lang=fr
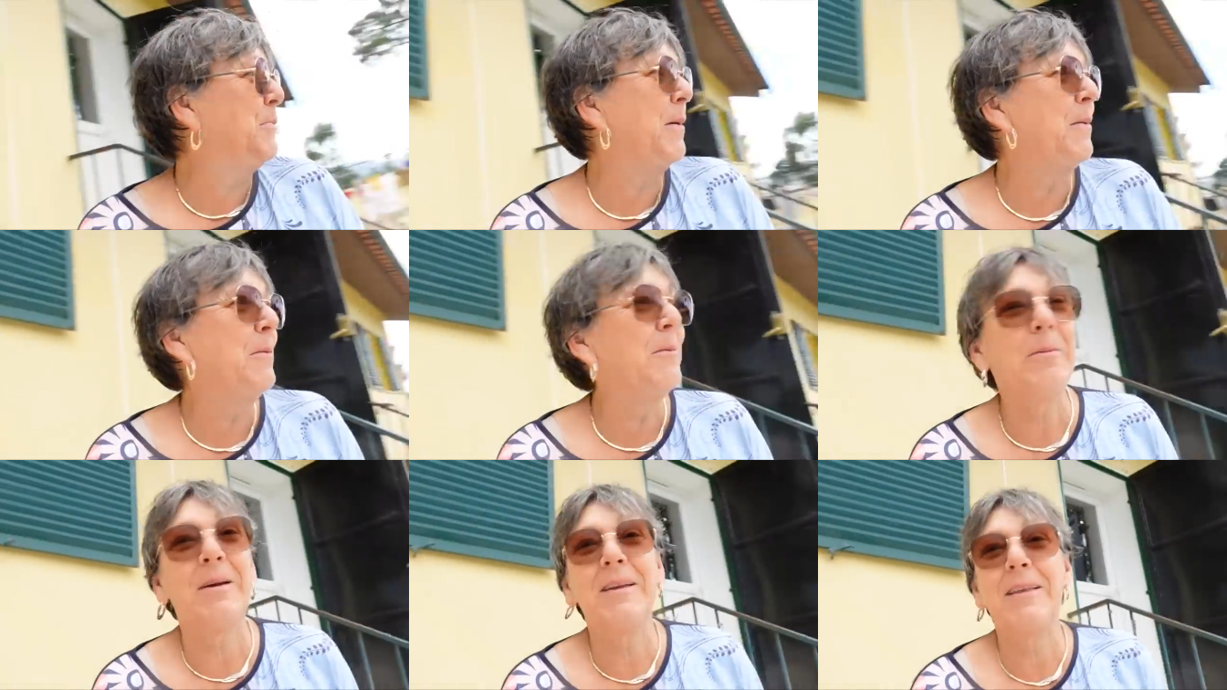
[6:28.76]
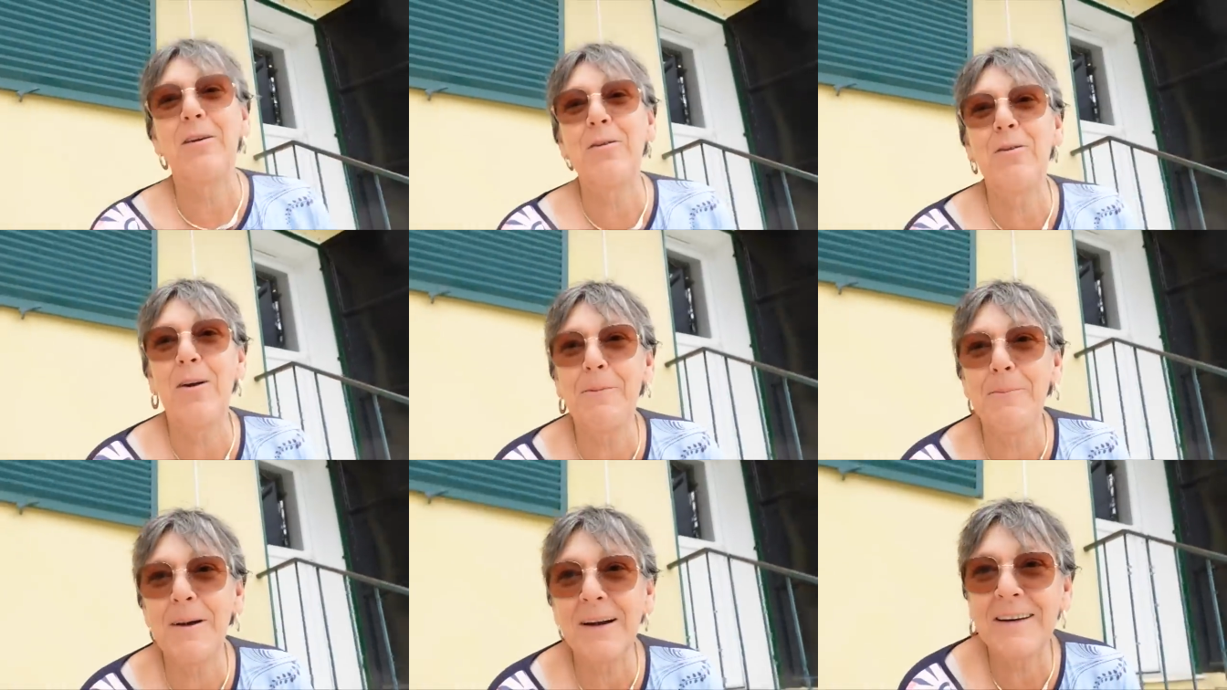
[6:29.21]
pas me mettre dans
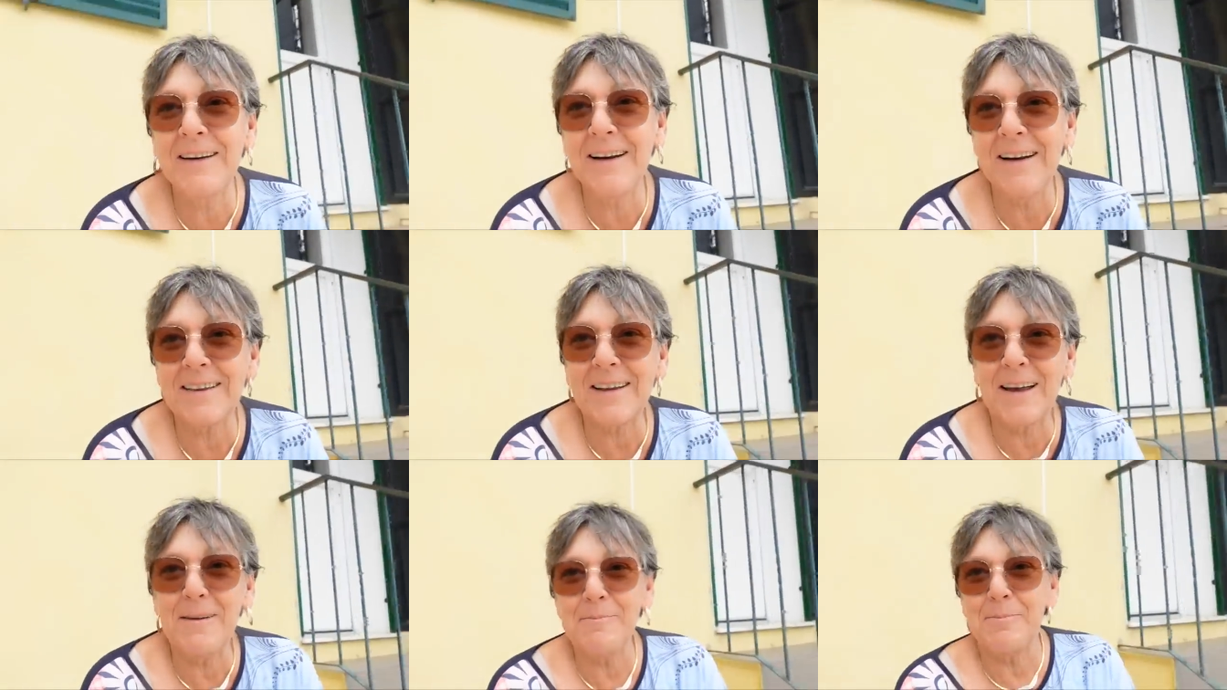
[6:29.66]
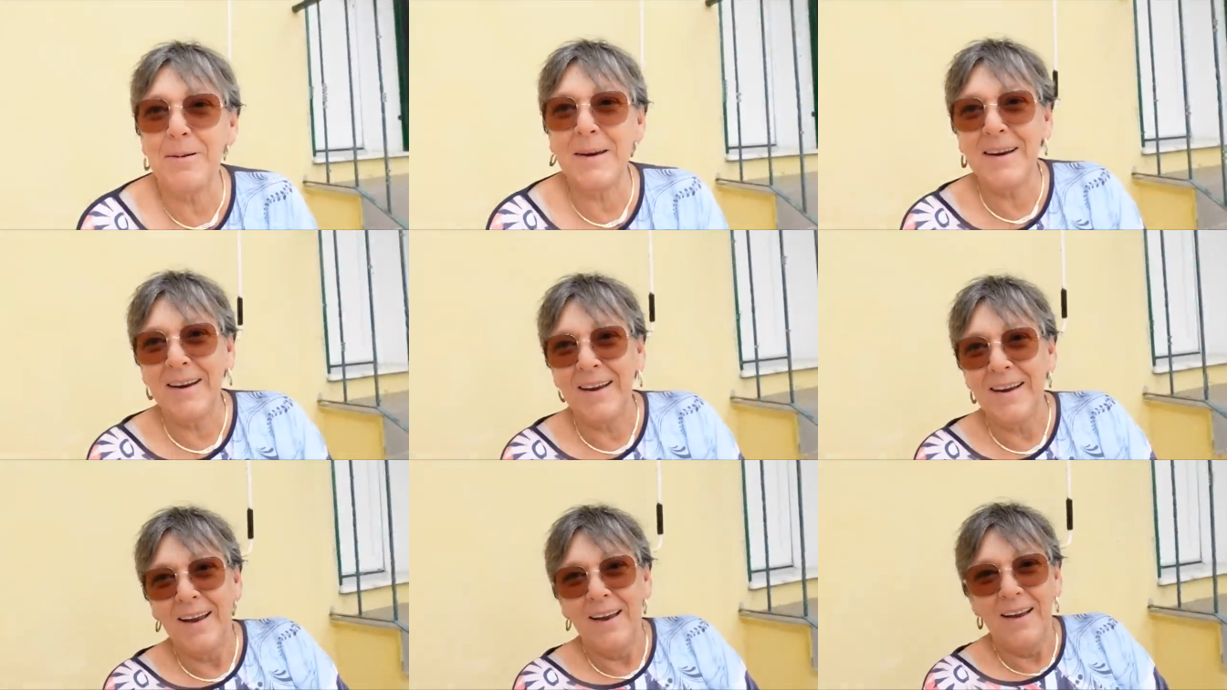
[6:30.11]
le hamac, il est
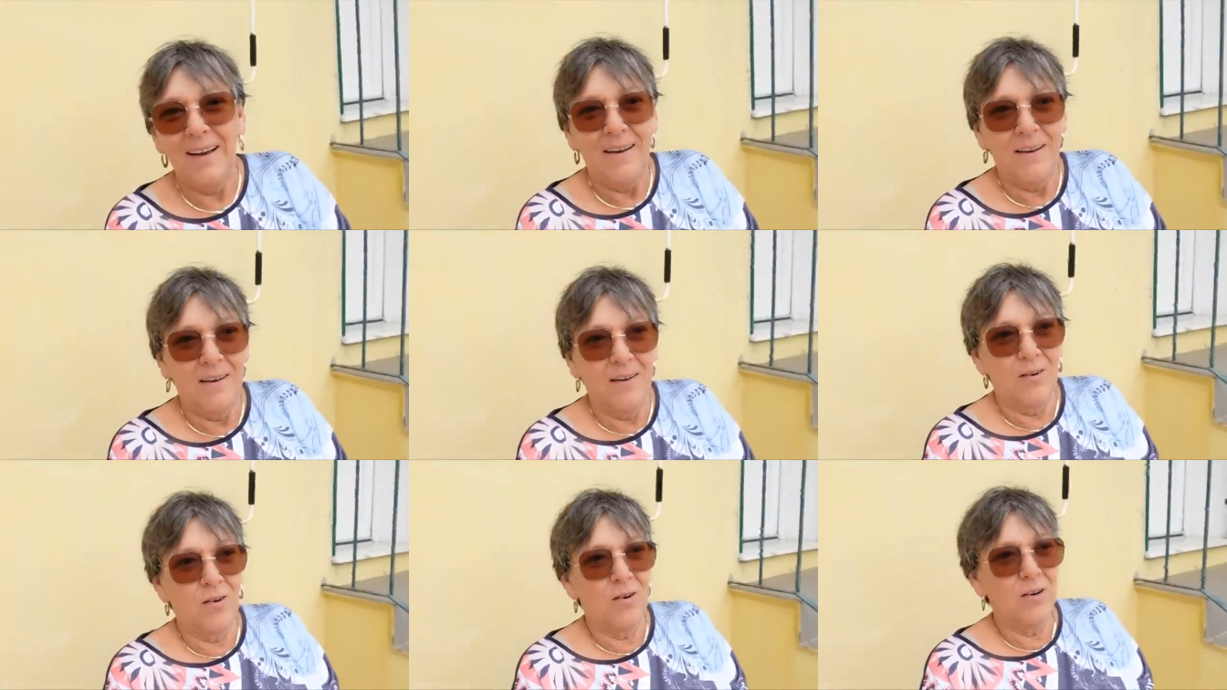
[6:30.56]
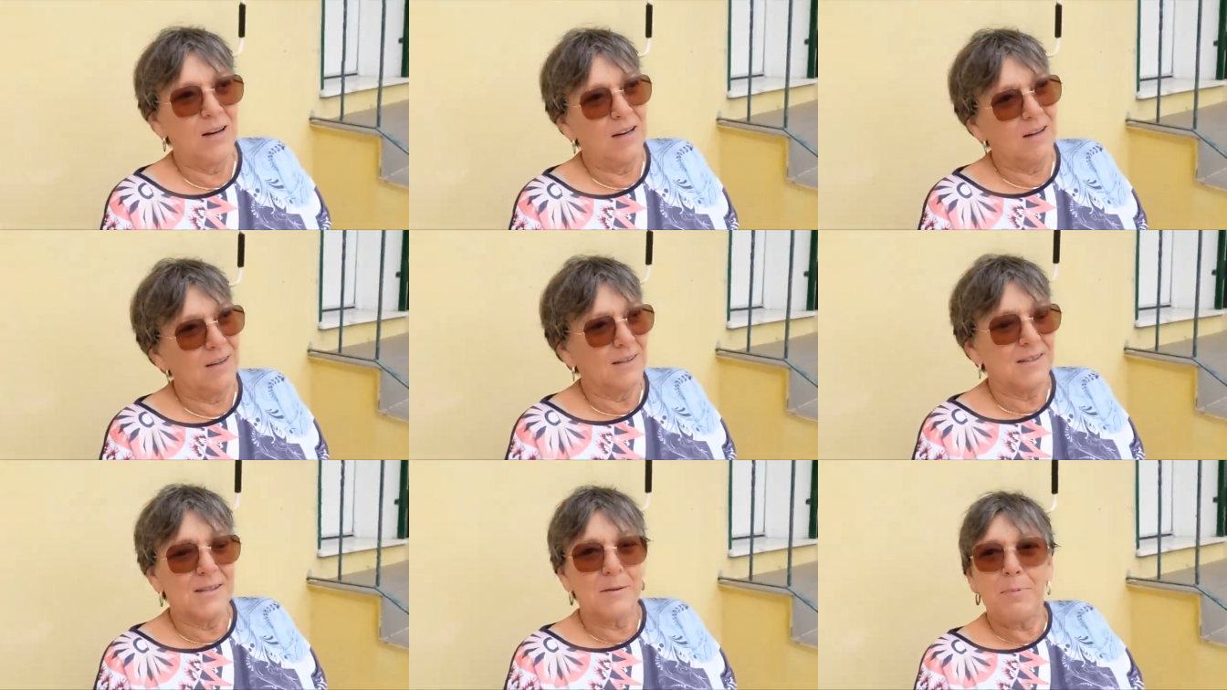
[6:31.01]
trempé.
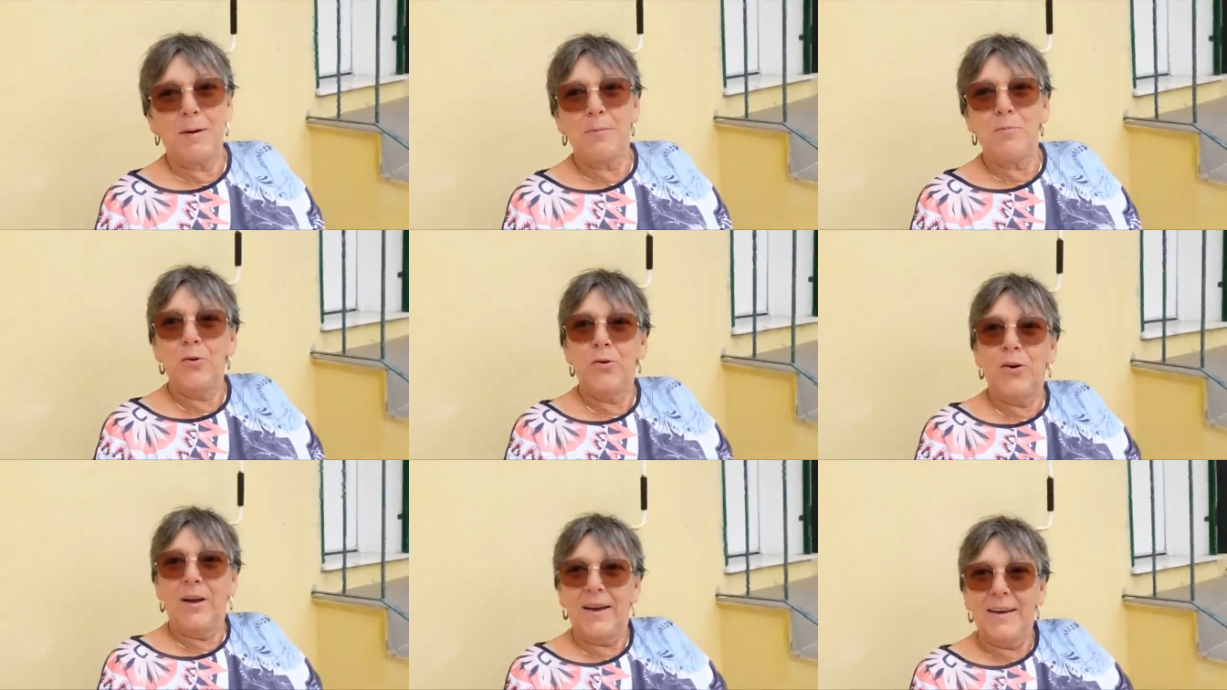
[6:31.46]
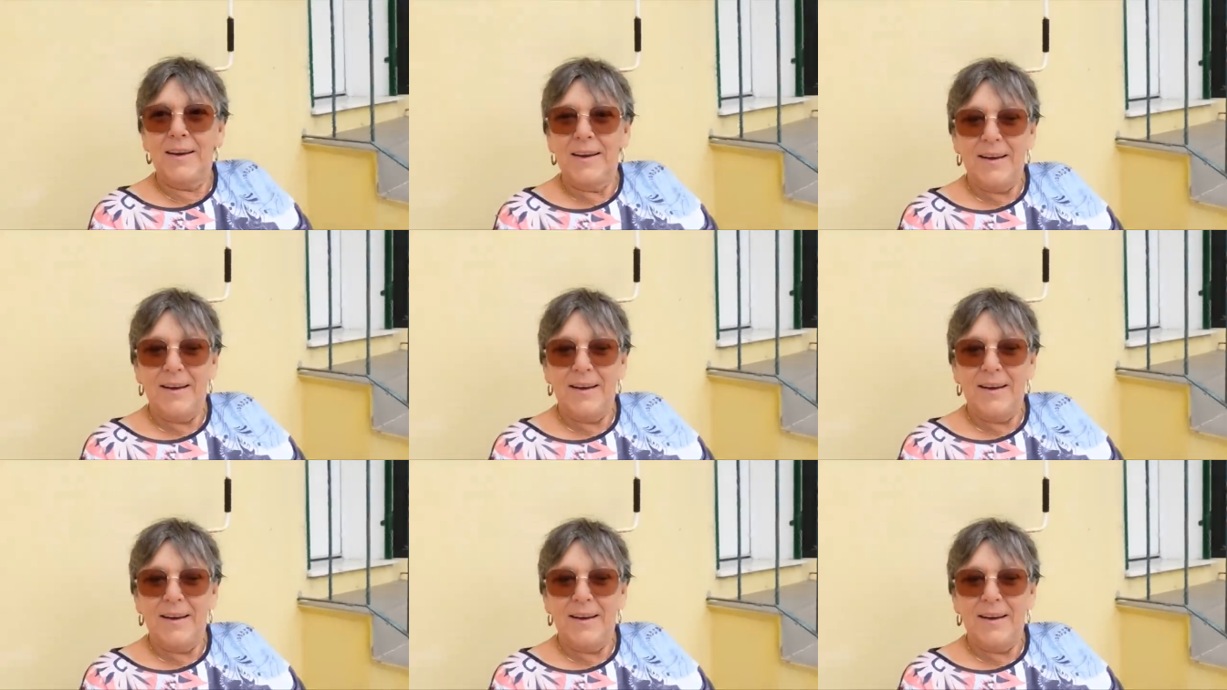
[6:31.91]
Voilà, c'est pas mieux. Hein.